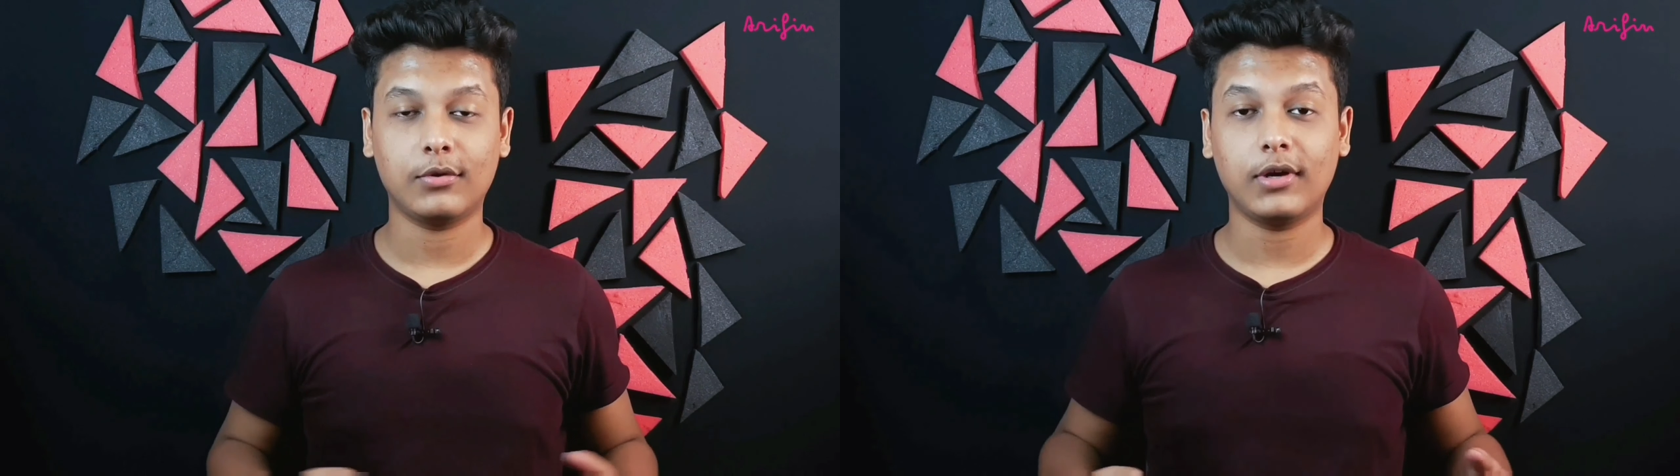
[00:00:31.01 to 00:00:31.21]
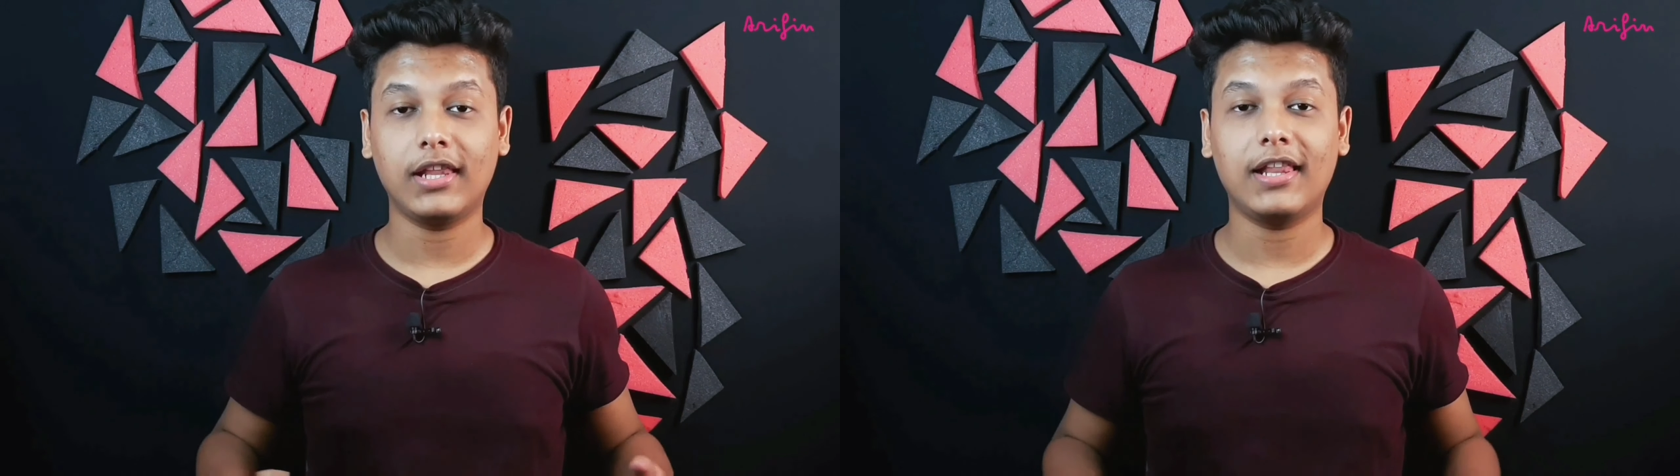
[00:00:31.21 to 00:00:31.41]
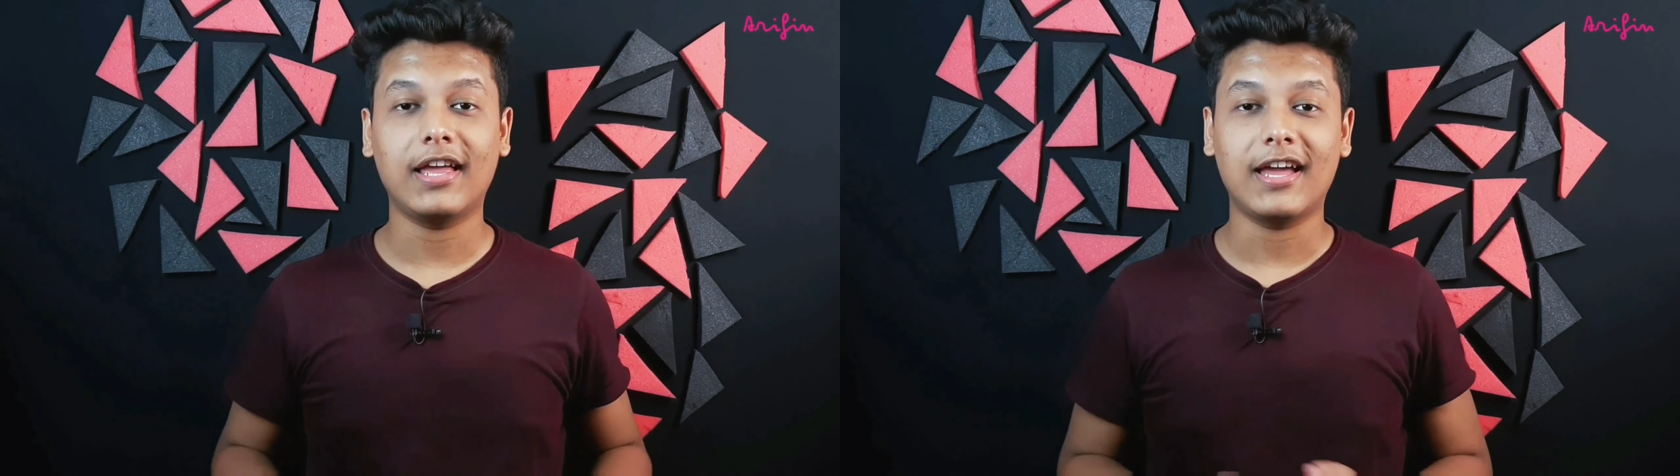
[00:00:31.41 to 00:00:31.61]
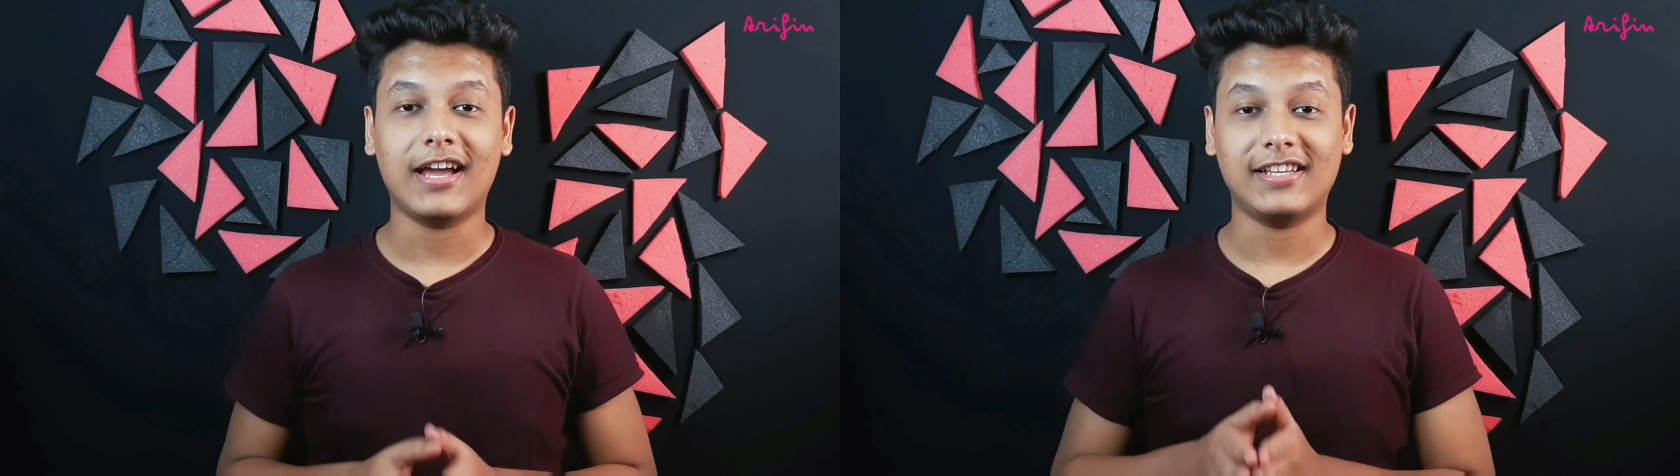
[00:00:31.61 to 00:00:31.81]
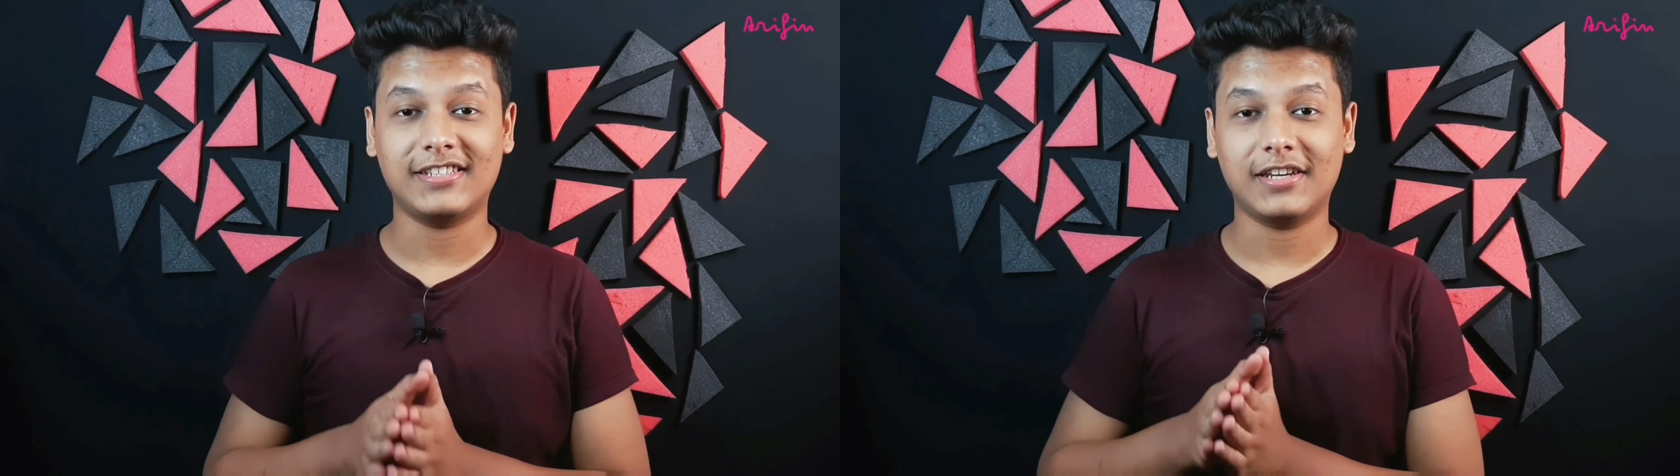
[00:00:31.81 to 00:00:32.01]
ওয়েল
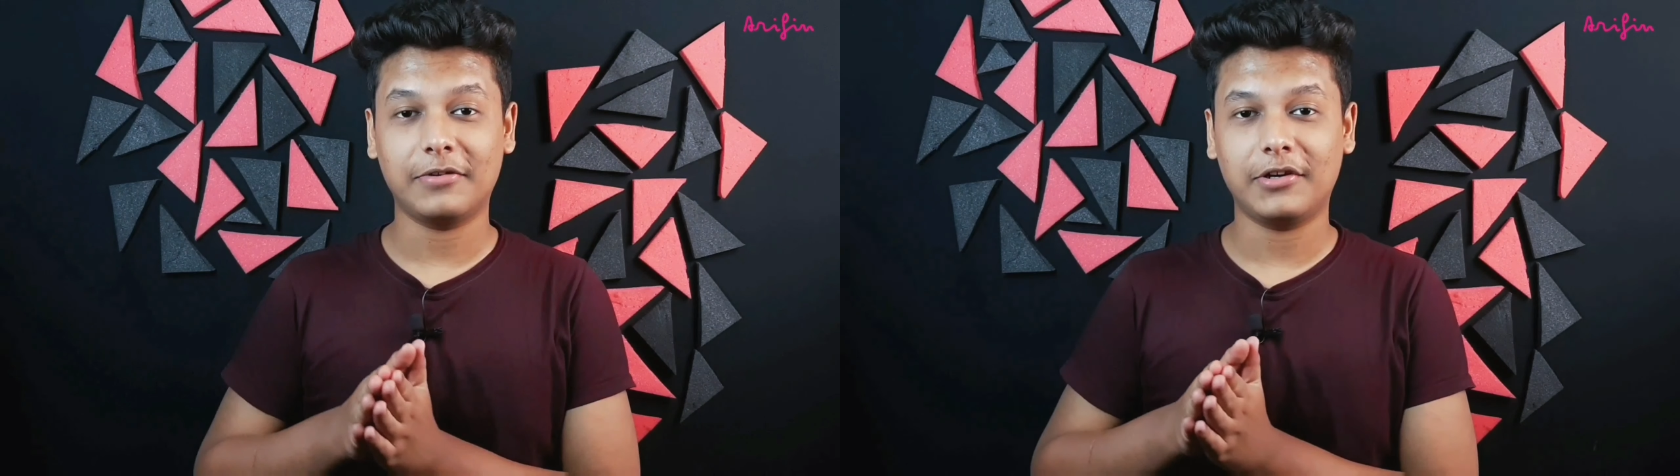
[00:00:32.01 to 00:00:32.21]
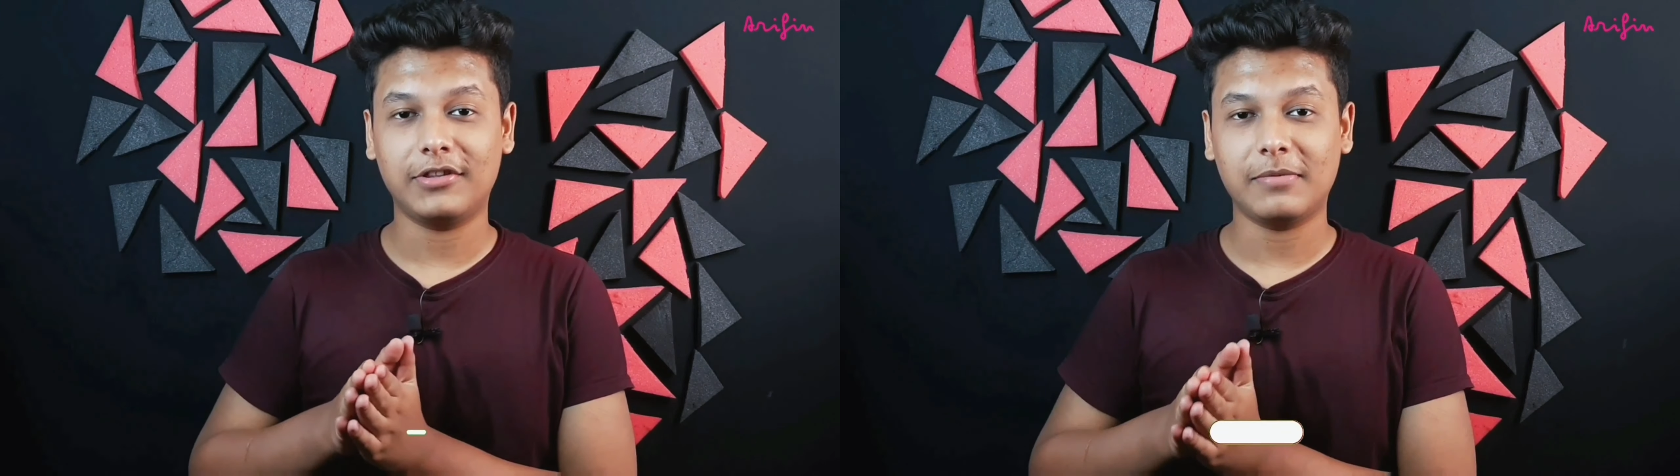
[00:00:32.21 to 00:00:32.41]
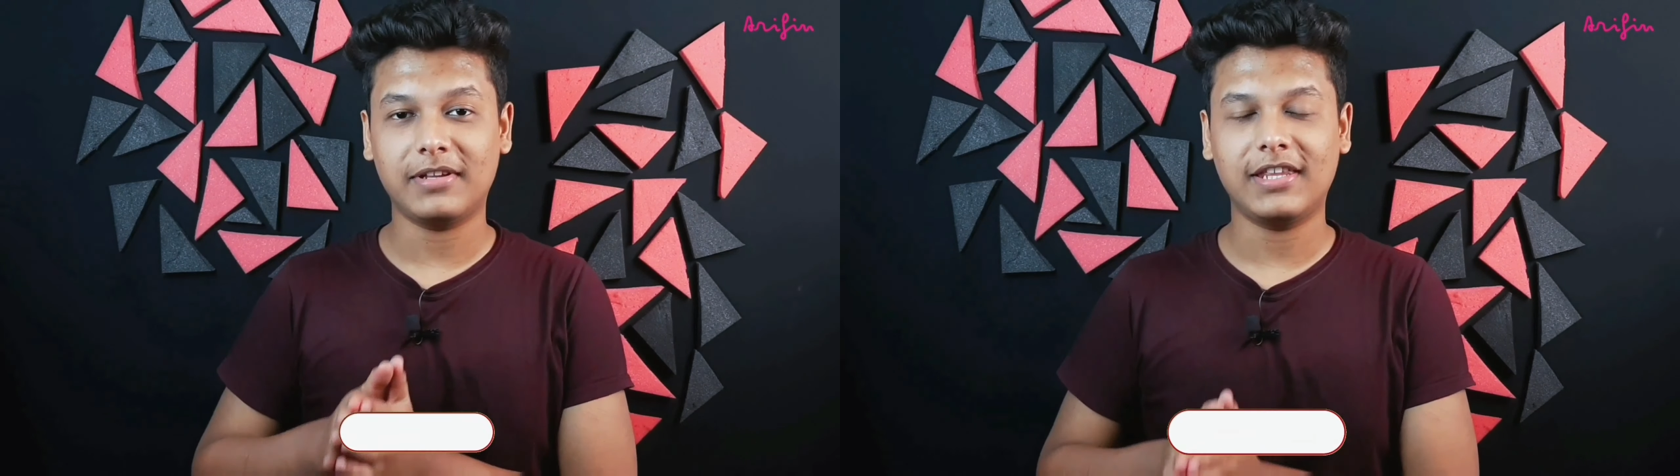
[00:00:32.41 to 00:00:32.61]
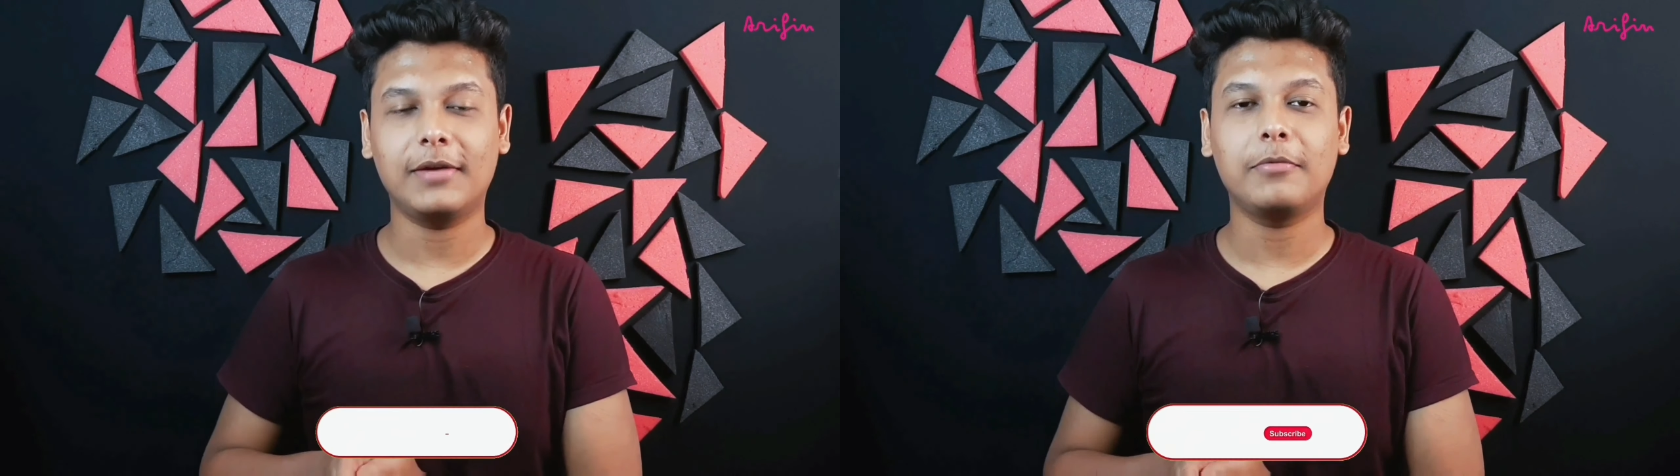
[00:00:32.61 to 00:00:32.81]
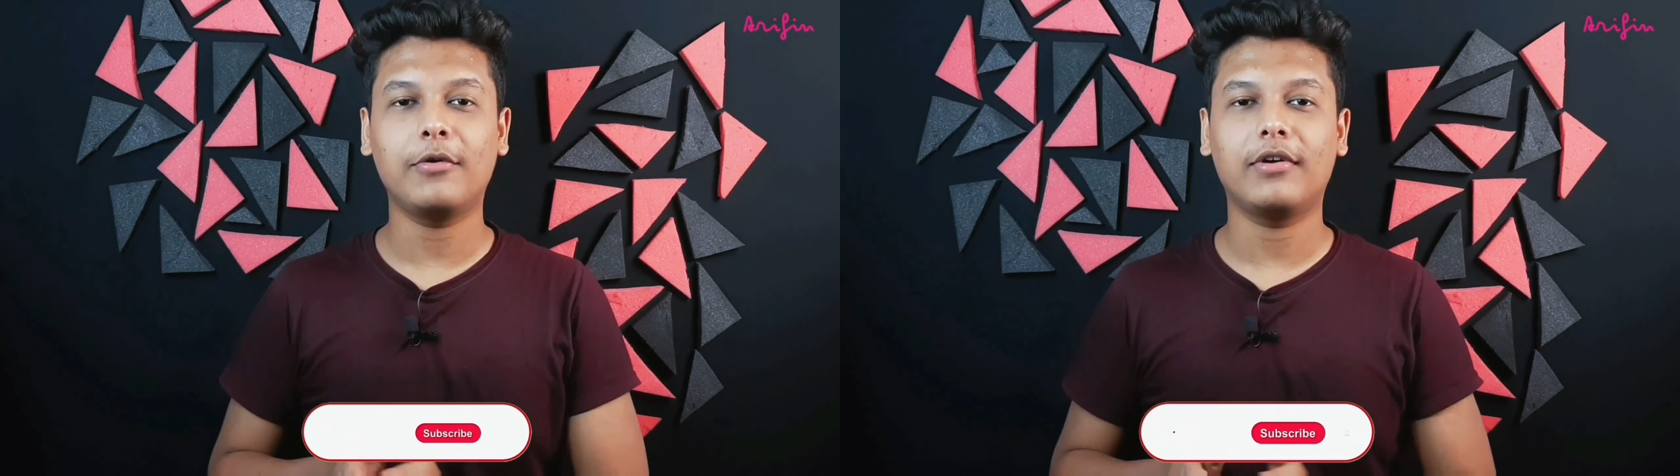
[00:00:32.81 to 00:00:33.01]
আজকের ভিডিওতে আমরা
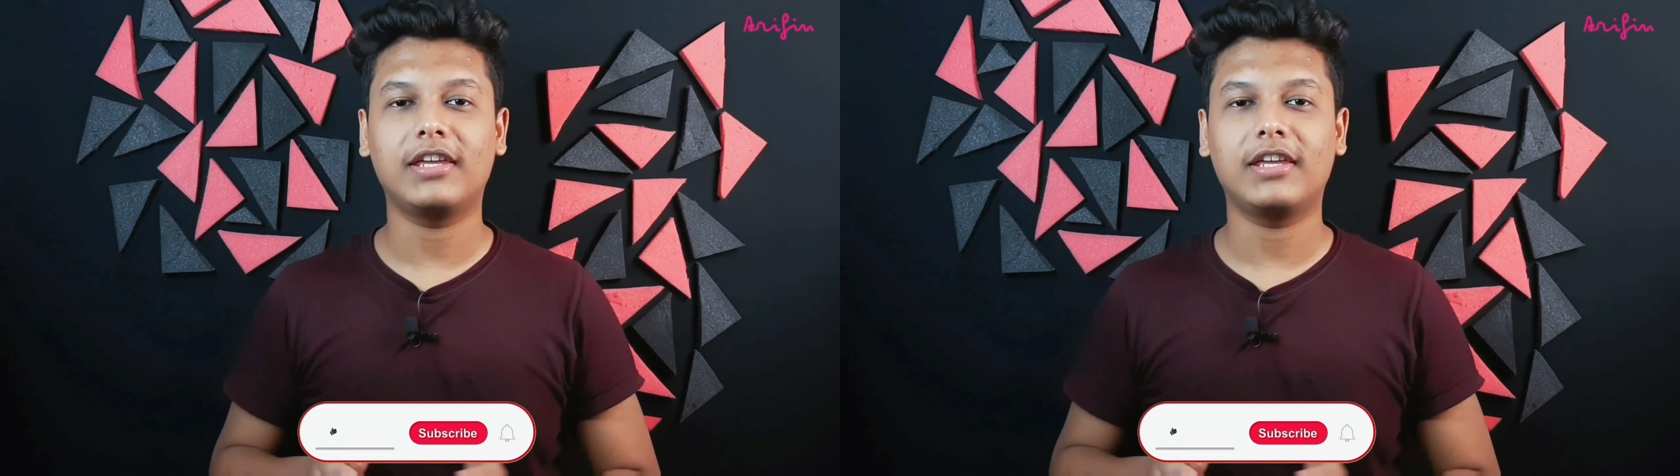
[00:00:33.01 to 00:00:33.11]
দেখব